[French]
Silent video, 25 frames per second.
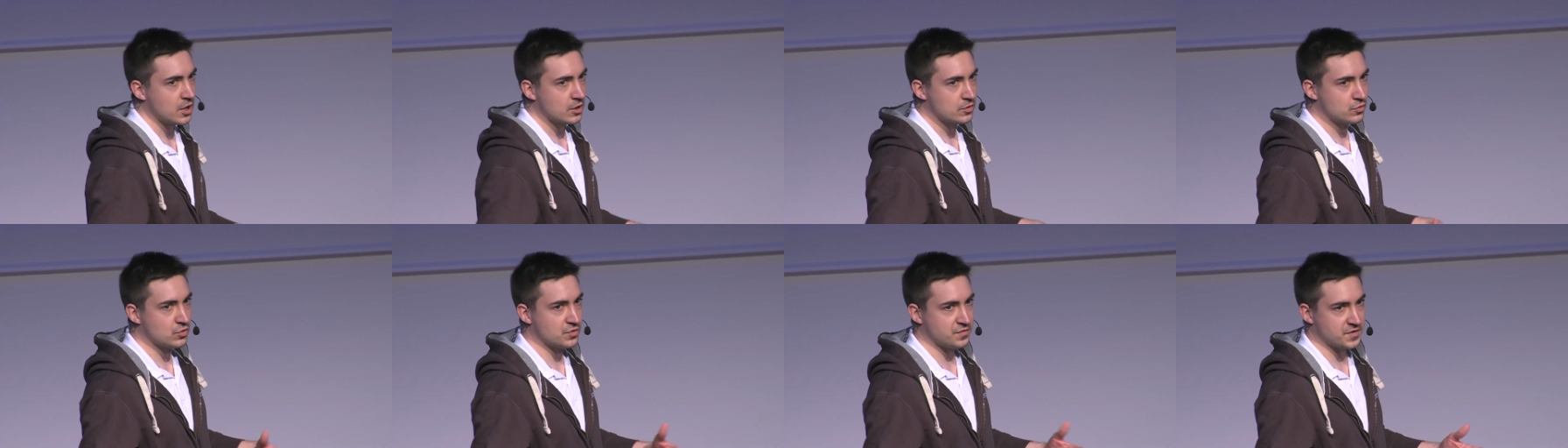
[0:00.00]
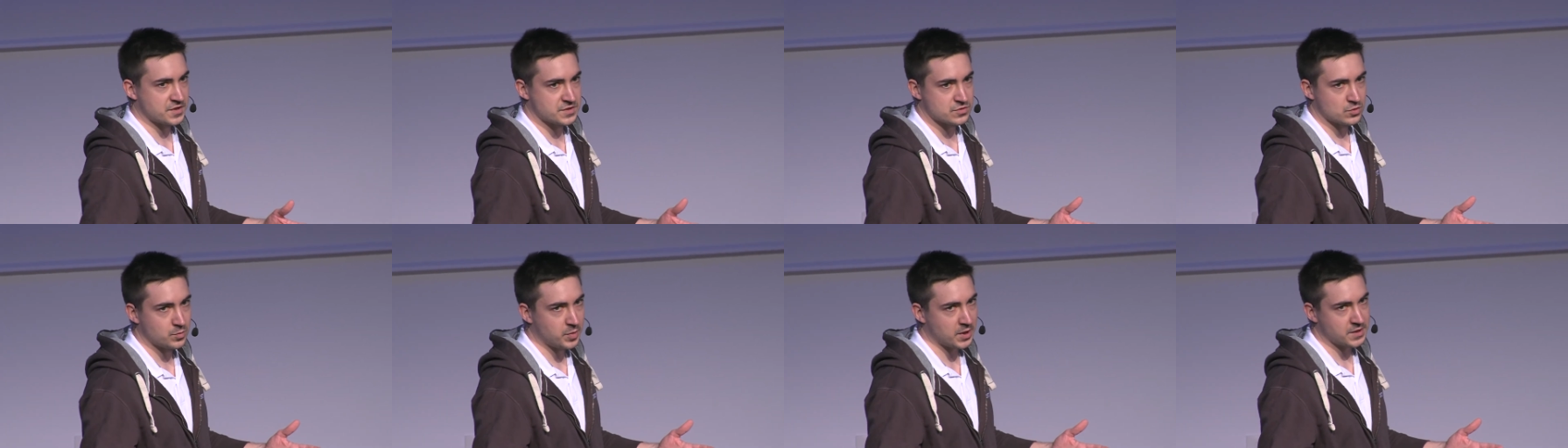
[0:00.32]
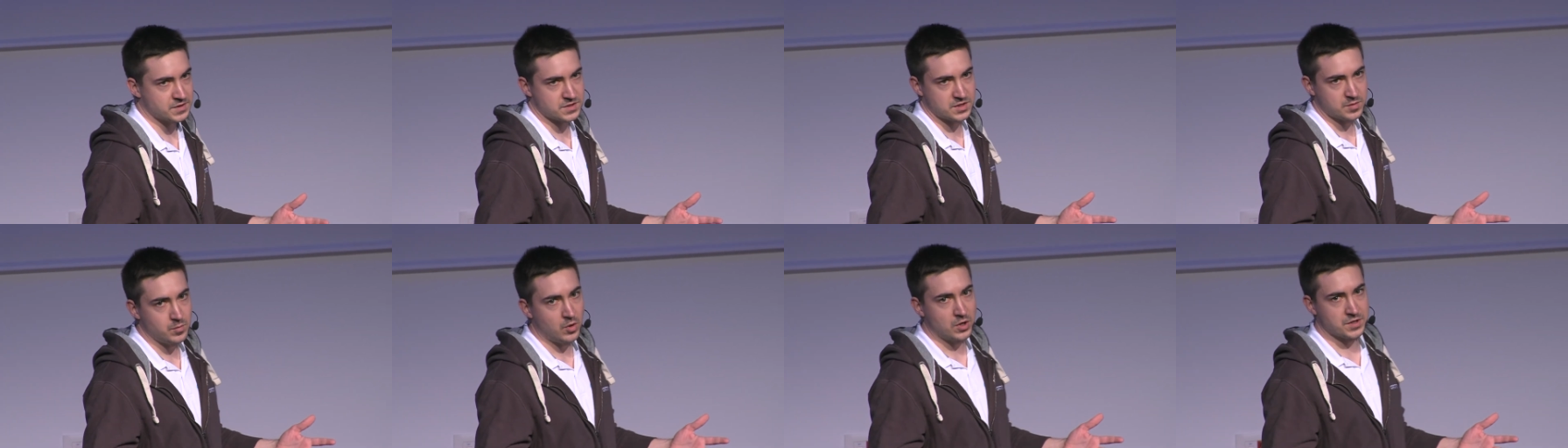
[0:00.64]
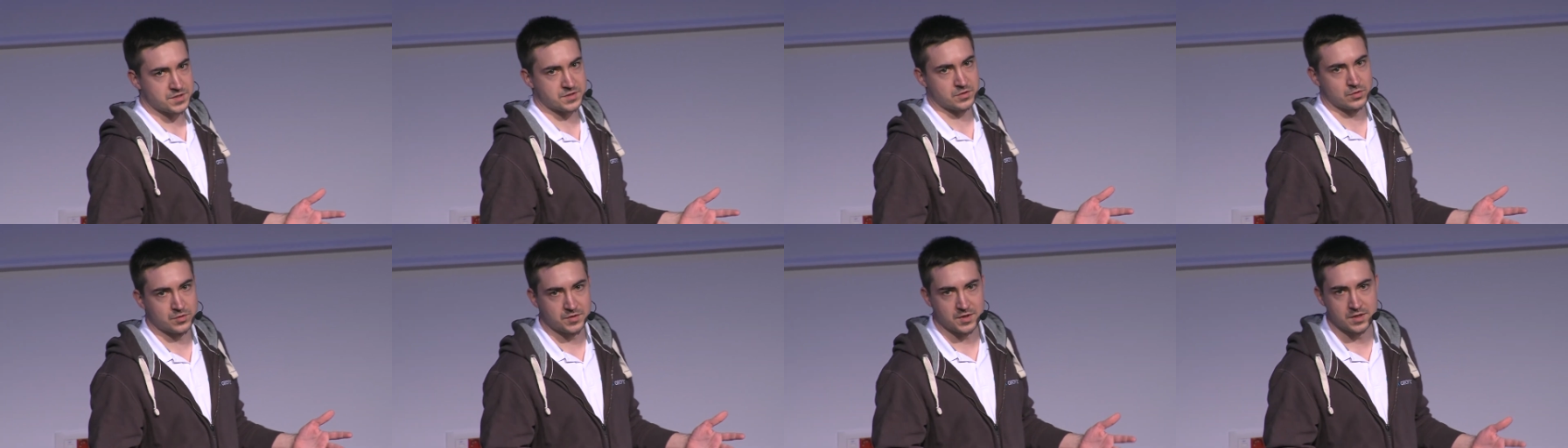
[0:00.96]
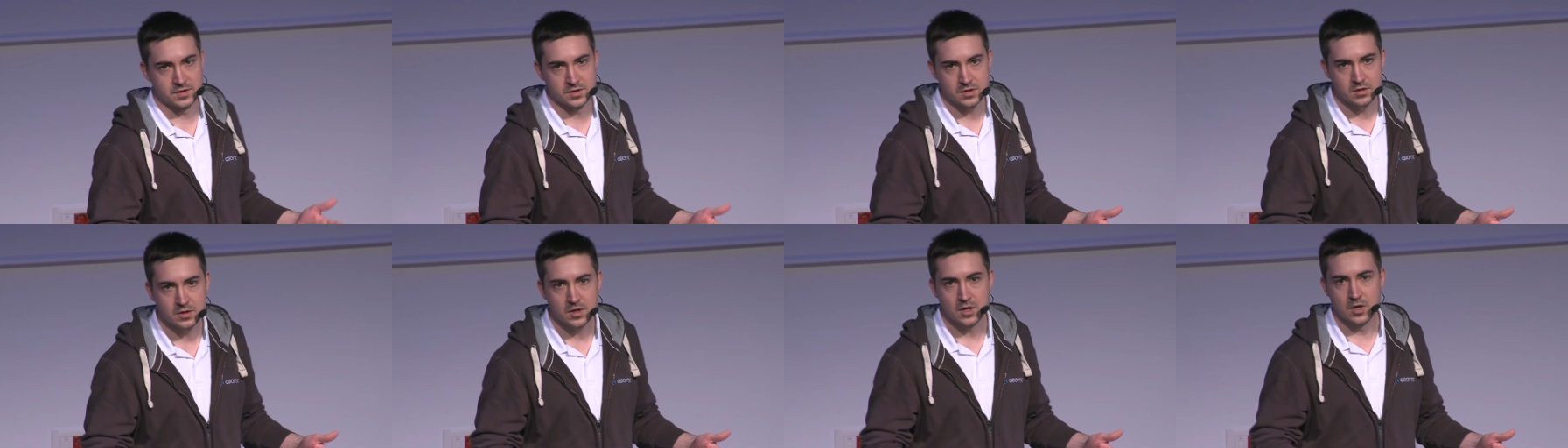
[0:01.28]
de façon pratiquement
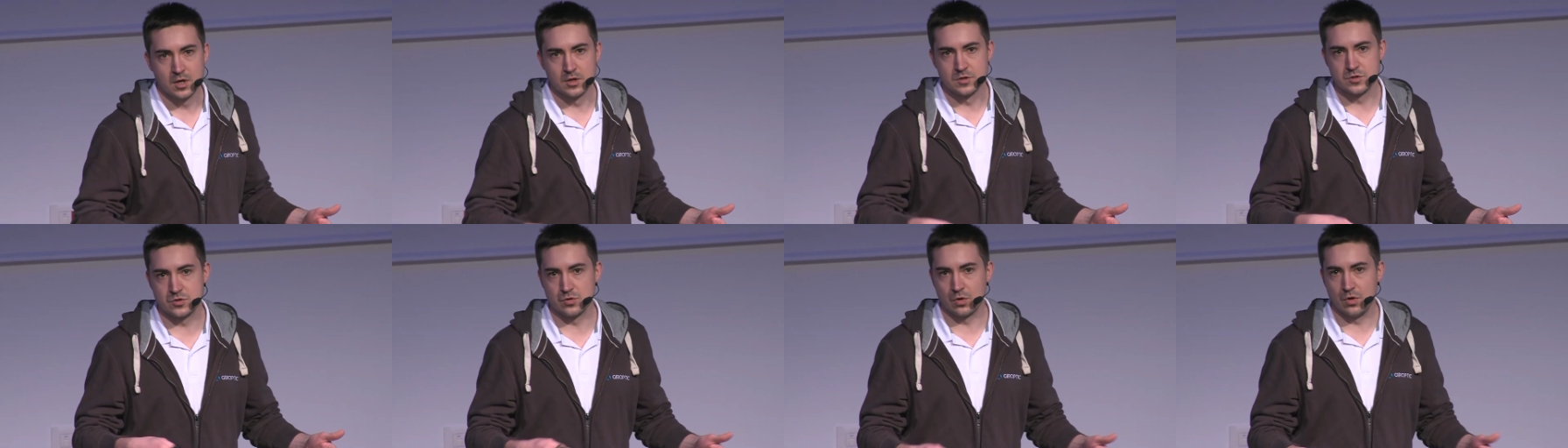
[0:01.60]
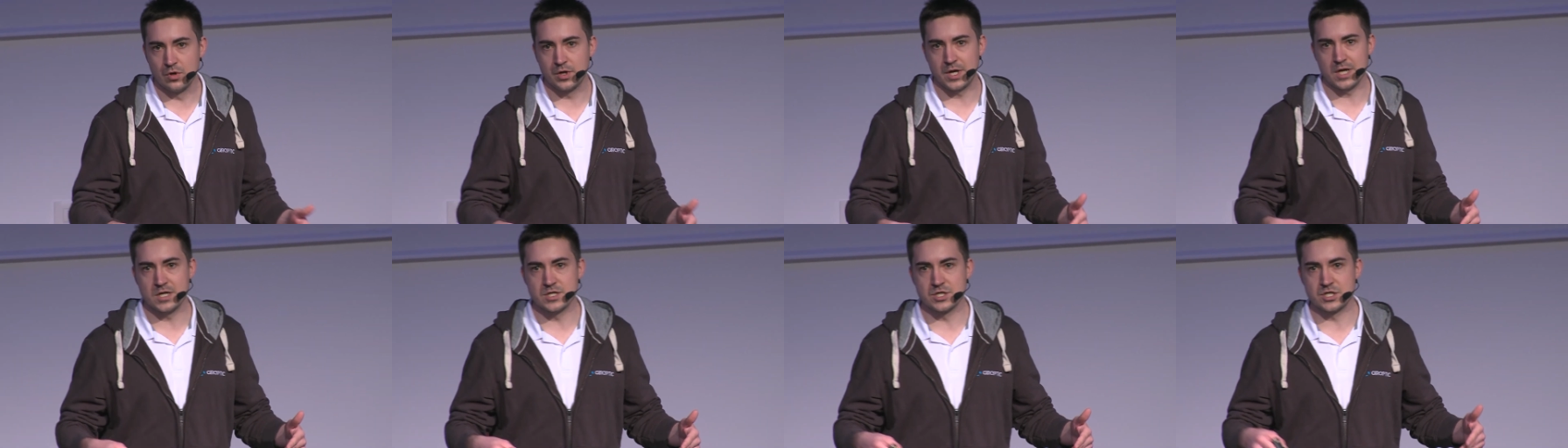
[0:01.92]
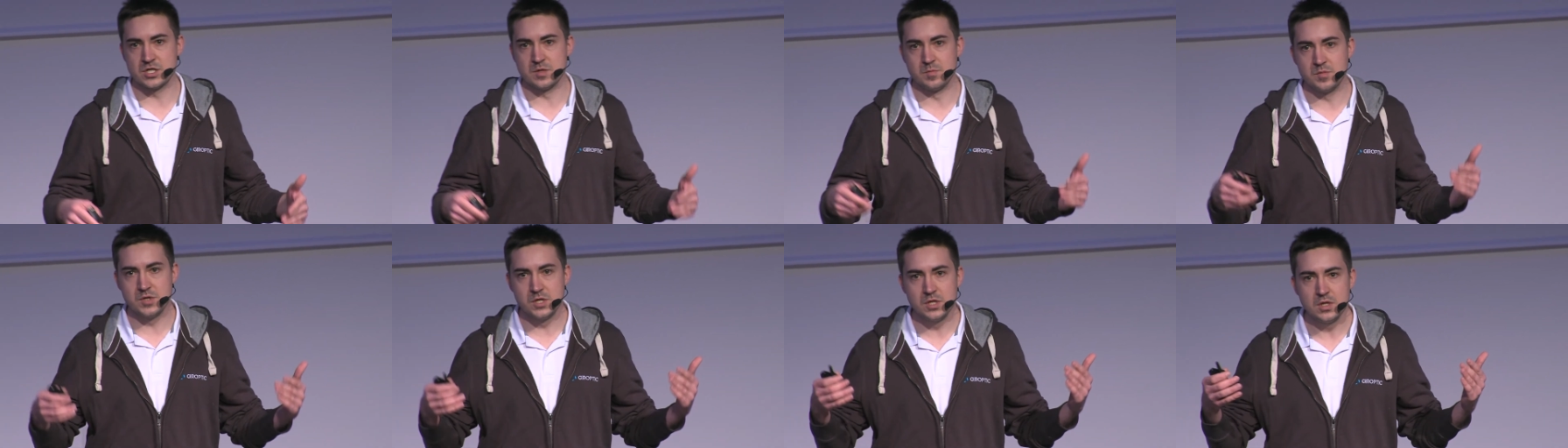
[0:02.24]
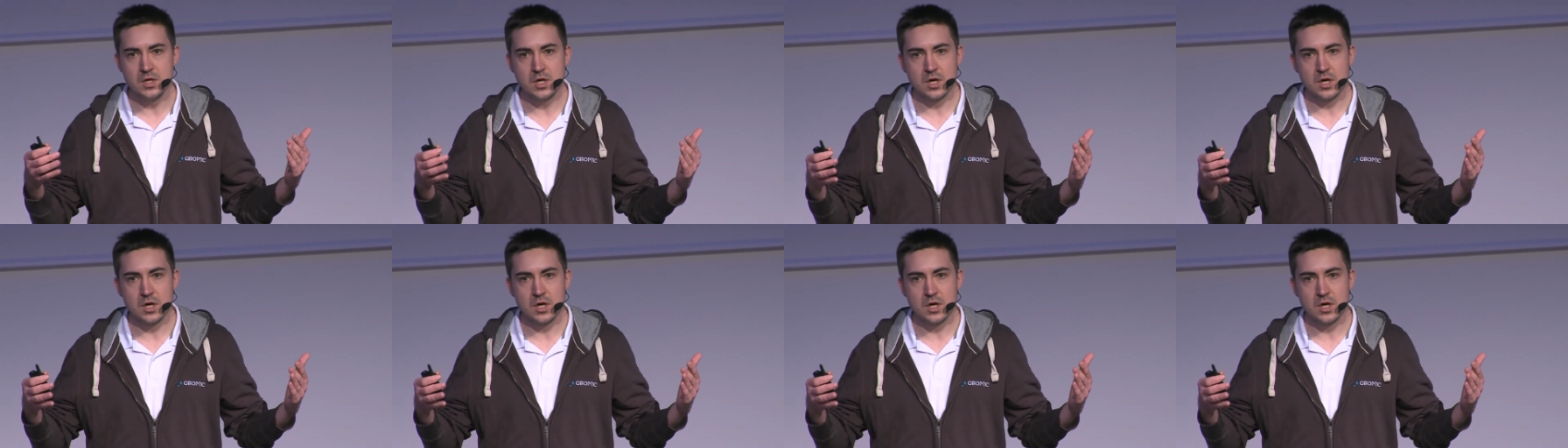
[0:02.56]
instantanée, sur lequel j'ai mis